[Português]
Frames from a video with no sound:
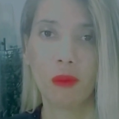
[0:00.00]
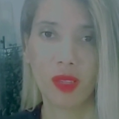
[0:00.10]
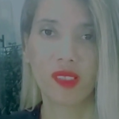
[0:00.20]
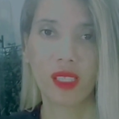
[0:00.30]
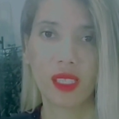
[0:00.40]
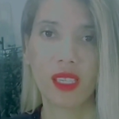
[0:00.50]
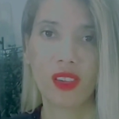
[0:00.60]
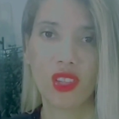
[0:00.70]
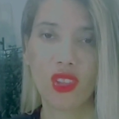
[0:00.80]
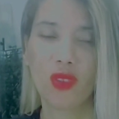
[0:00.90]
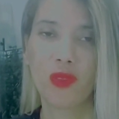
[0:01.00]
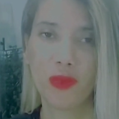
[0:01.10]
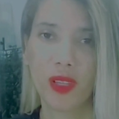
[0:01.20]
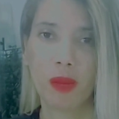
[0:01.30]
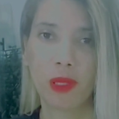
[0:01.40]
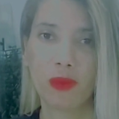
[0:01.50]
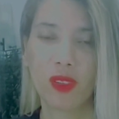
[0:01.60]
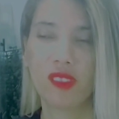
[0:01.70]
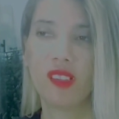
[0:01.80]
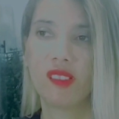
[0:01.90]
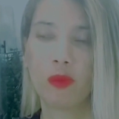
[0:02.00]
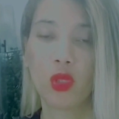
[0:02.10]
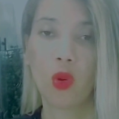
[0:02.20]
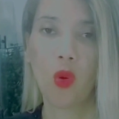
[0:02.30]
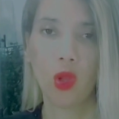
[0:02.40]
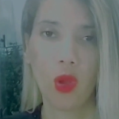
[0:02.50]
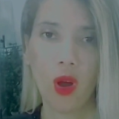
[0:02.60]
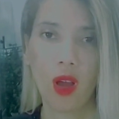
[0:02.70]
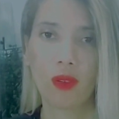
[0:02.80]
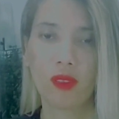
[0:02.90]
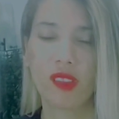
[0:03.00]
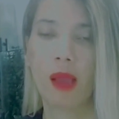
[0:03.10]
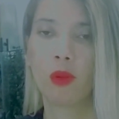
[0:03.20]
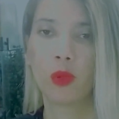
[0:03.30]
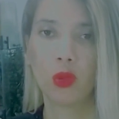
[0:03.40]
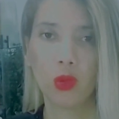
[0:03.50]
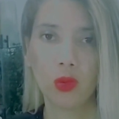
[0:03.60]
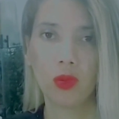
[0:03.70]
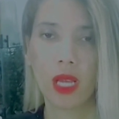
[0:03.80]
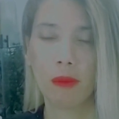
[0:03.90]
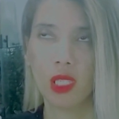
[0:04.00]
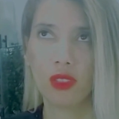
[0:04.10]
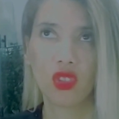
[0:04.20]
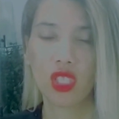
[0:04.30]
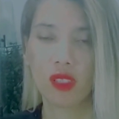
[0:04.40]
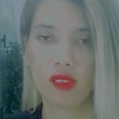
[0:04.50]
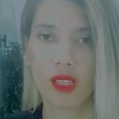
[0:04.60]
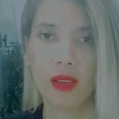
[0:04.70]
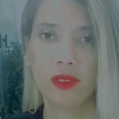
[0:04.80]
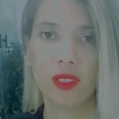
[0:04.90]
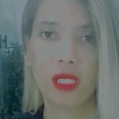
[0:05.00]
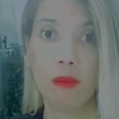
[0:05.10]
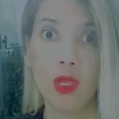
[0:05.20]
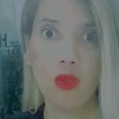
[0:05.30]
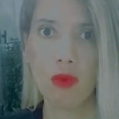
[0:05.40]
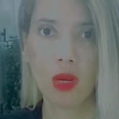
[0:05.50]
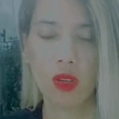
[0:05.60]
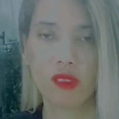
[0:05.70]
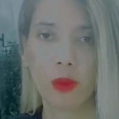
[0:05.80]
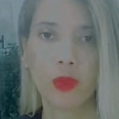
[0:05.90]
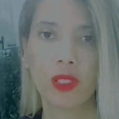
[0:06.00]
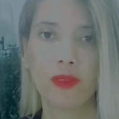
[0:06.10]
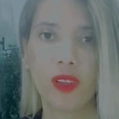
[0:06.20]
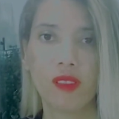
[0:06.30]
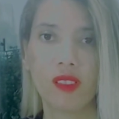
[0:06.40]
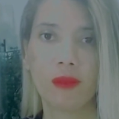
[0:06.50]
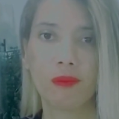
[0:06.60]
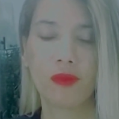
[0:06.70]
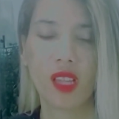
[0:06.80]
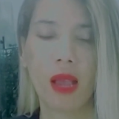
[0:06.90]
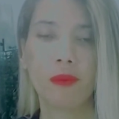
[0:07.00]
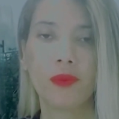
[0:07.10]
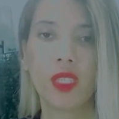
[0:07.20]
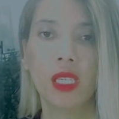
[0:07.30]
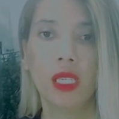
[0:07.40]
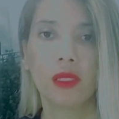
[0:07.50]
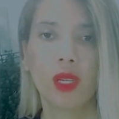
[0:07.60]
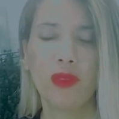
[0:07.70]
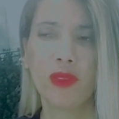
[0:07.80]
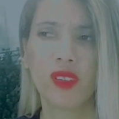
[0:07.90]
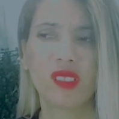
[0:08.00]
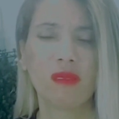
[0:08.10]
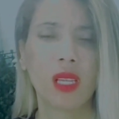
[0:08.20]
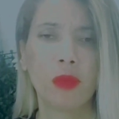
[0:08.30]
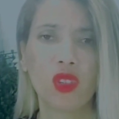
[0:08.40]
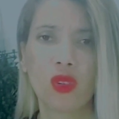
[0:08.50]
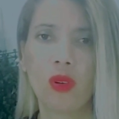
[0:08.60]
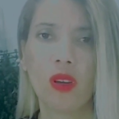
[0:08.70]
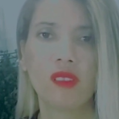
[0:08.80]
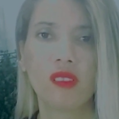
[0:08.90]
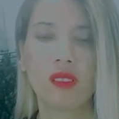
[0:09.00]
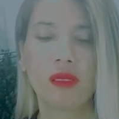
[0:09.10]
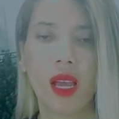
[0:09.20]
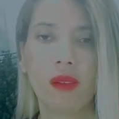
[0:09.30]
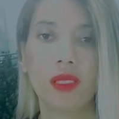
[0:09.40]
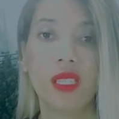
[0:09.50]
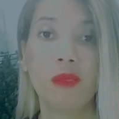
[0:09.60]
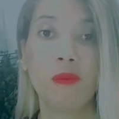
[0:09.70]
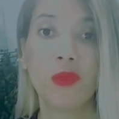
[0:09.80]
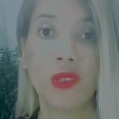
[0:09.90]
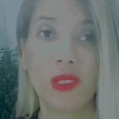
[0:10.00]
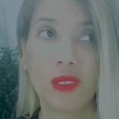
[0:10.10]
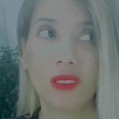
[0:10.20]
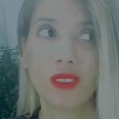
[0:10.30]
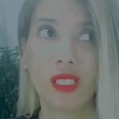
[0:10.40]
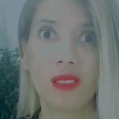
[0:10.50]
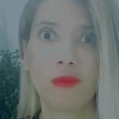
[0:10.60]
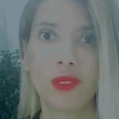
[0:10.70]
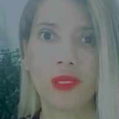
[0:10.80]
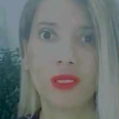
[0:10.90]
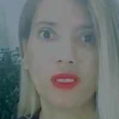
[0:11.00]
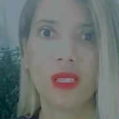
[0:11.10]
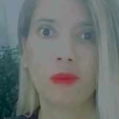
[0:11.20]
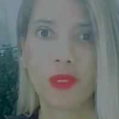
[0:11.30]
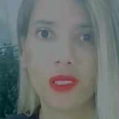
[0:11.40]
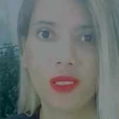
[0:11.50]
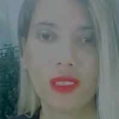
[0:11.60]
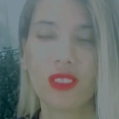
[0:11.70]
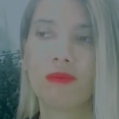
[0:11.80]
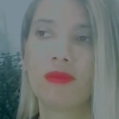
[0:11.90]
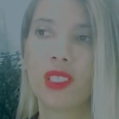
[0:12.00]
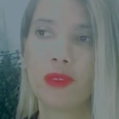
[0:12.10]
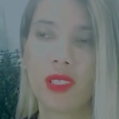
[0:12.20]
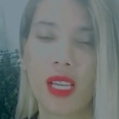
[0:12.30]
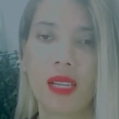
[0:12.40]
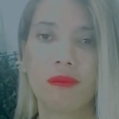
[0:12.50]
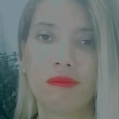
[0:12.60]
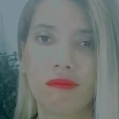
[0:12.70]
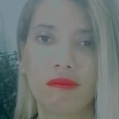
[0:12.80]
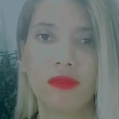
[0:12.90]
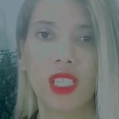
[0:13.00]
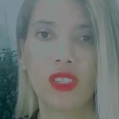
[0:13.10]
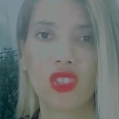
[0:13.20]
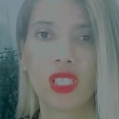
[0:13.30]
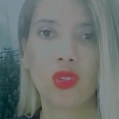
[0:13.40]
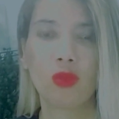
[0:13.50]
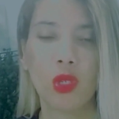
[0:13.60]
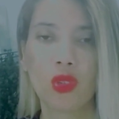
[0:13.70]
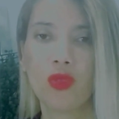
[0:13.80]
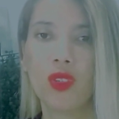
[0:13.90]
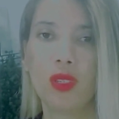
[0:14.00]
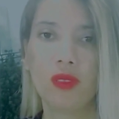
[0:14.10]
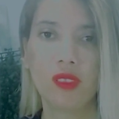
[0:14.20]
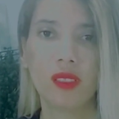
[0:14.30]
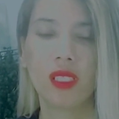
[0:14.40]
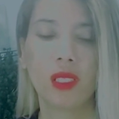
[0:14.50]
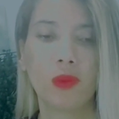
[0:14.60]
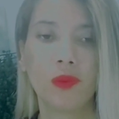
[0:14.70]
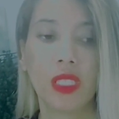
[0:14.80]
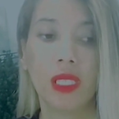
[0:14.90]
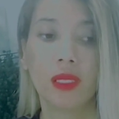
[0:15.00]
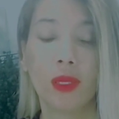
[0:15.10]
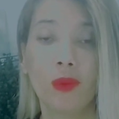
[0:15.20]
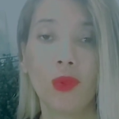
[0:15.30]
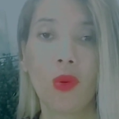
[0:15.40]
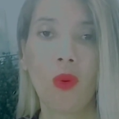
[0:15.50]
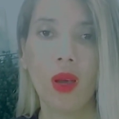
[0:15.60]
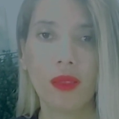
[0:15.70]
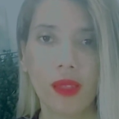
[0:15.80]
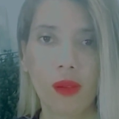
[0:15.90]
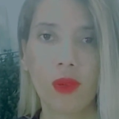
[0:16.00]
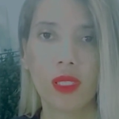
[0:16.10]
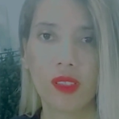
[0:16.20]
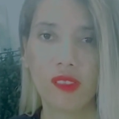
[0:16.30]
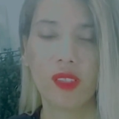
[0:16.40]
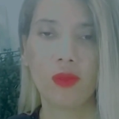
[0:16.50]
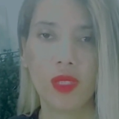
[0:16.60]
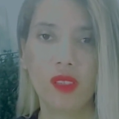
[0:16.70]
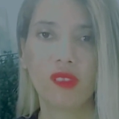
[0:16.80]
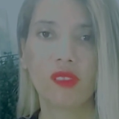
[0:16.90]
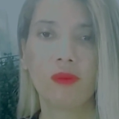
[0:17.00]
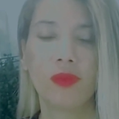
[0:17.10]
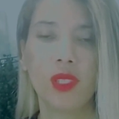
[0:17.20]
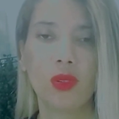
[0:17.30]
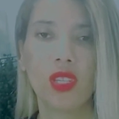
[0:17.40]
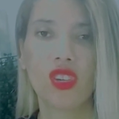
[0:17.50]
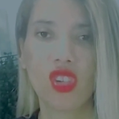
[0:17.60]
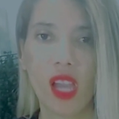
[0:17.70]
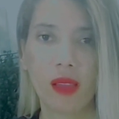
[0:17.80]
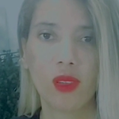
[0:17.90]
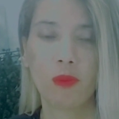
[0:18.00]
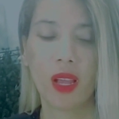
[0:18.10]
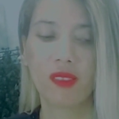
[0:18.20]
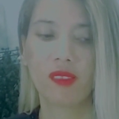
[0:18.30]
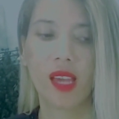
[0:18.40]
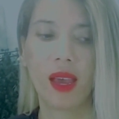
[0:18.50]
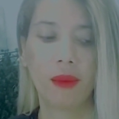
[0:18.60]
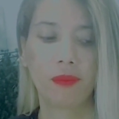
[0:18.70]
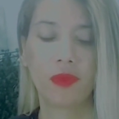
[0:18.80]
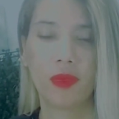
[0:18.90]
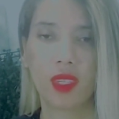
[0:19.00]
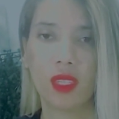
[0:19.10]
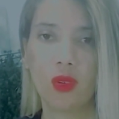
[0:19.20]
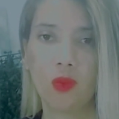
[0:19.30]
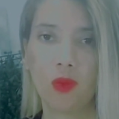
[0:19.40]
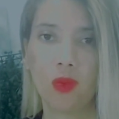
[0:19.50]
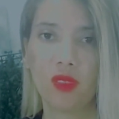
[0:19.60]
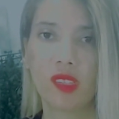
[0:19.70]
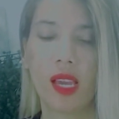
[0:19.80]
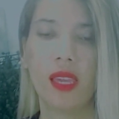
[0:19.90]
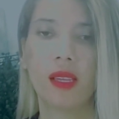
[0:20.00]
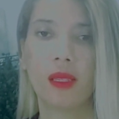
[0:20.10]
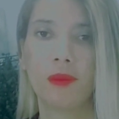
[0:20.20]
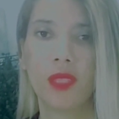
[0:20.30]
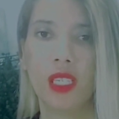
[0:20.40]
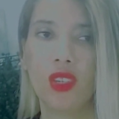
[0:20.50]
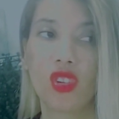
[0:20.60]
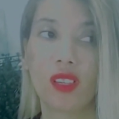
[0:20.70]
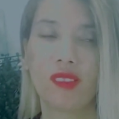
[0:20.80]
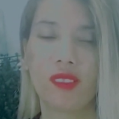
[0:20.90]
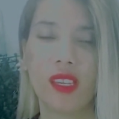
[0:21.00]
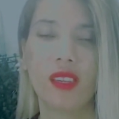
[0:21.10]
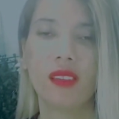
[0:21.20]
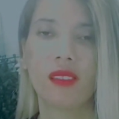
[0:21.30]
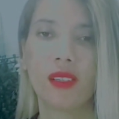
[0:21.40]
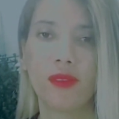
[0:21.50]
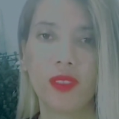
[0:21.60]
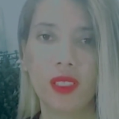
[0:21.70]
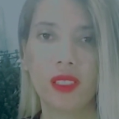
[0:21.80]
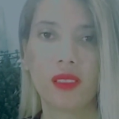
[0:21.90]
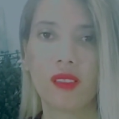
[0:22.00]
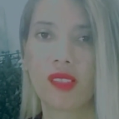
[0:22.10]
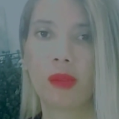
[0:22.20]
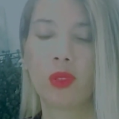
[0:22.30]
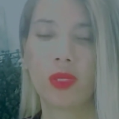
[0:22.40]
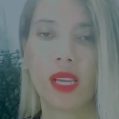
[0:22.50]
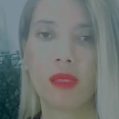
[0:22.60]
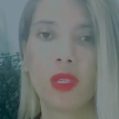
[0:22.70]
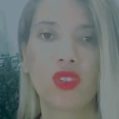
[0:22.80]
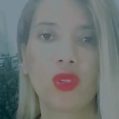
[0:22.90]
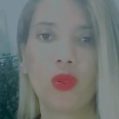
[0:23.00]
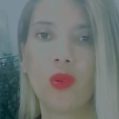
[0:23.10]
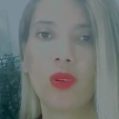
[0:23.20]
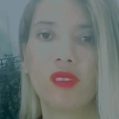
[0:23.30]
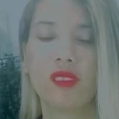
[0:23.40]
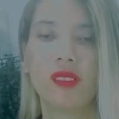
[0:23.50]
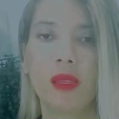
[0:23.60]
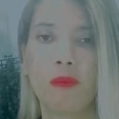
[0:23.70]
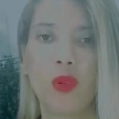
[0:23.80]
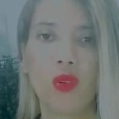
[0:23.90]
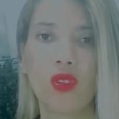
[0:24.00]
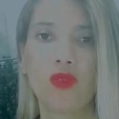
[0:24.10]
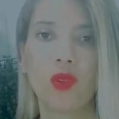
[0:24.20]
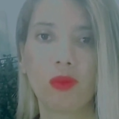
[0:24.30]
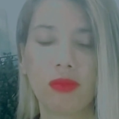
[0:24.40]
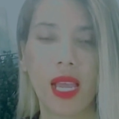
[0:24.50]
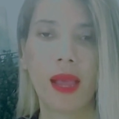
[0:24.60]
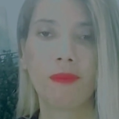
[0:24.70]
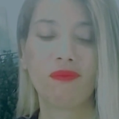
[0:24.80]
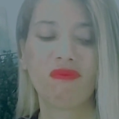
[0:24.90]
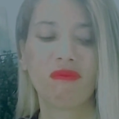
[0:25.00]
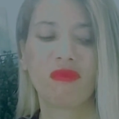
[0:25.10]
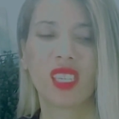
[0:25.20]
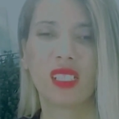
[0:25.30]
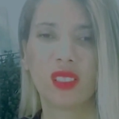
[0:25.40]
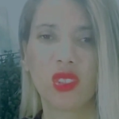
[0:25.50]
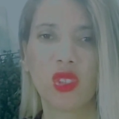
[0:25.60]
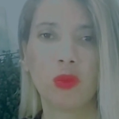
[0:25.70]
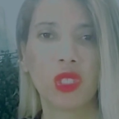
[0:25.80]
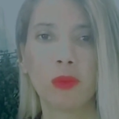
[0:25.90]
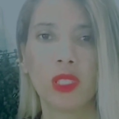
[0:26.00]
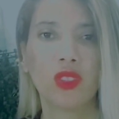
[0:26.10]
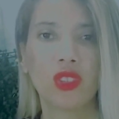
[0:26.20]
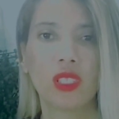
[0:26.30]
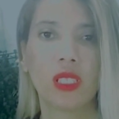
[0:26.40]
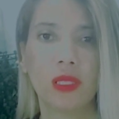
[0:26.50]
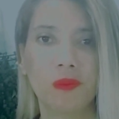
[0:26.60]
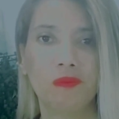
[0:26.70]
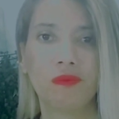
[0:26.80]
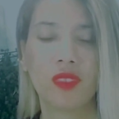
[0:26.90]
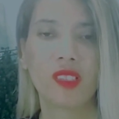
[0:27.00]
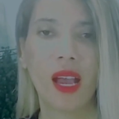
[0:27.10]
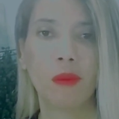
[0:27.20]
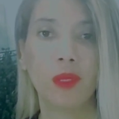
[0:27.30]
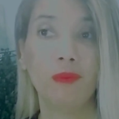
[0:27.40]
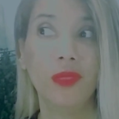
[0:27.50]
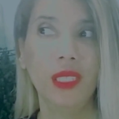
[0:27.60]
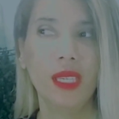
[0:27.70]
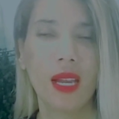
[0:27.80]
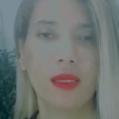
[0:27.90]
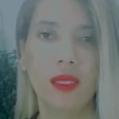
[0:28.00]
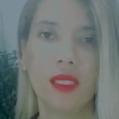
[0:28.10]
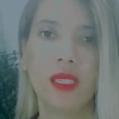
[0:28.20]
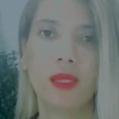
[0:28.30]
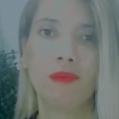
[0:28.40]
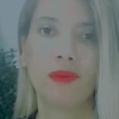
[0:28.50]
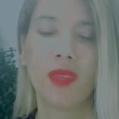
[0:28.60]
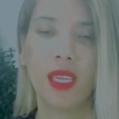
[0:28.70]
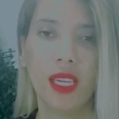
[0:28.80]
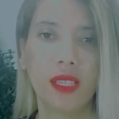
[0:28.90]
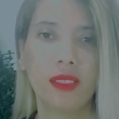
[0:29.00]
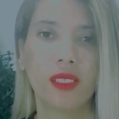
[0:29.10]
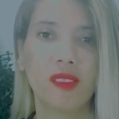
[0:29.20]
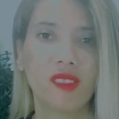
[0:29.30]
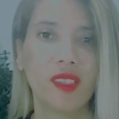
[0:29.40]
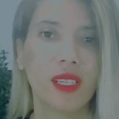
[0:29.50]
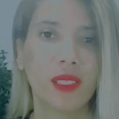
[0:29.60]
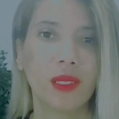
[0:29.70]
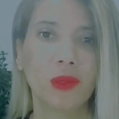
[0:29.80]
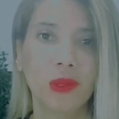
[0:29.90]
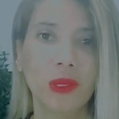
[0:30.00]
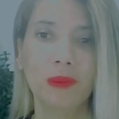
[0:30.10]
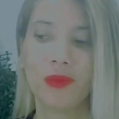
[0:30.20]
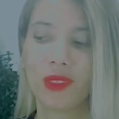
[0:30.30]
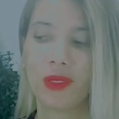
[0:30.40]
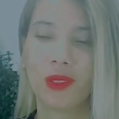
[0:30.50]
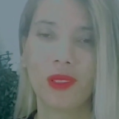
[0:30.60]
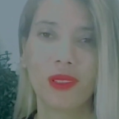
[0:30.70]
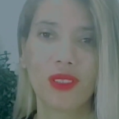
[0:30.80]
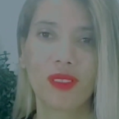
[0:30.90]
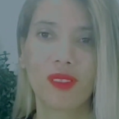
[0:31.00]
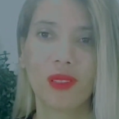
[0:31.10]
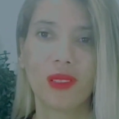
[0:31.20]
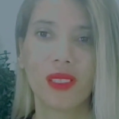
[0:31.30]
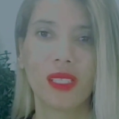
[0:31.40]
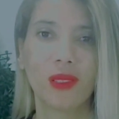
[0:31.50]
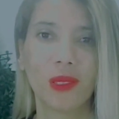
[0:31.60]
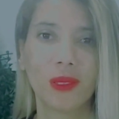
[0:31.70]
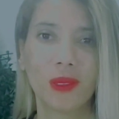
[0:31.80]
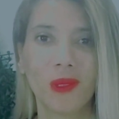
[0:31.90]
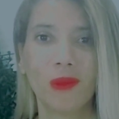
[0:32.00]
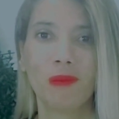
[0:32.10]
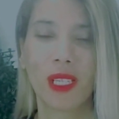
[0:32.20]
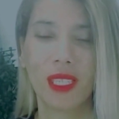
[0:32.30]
Mas sabe o que é, gente? Vou falar para vocês. É porque eu coloco, sabe, o produto no cabelo e esqueço da vida. É mil uma coisa para poder fazer, sabe? Então vou fazendo lá minhas coisas e tal, e depois, depois, depois que eu vou lá retirar meus fios, entendeu? Então, quando aconteceu isso, de eu deixar, de eu passar de eu usar ela, esquecer da vida, sabe? Cuidar das minhas coisas e depois voltar, ela deixou meu cabelo estranho, sabe? E aí que entra em cena o condicionador.